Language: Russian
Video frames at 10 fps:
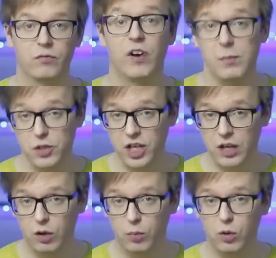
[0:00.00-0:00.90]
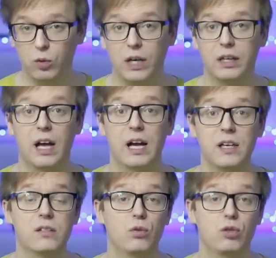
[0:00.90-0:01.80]
Вообще, я люблю, когда,
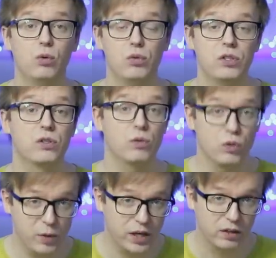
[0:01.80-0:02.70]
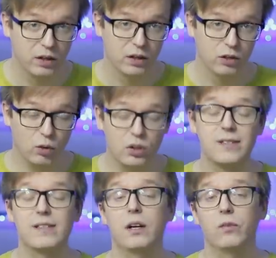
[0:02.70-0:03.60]
если уж люди несут бред, то
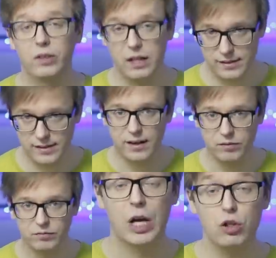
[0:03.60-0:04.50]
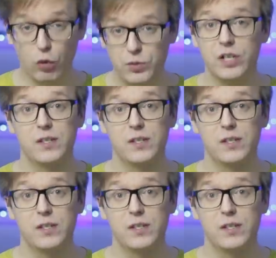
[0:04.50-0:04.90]
до самого конца, чтобы не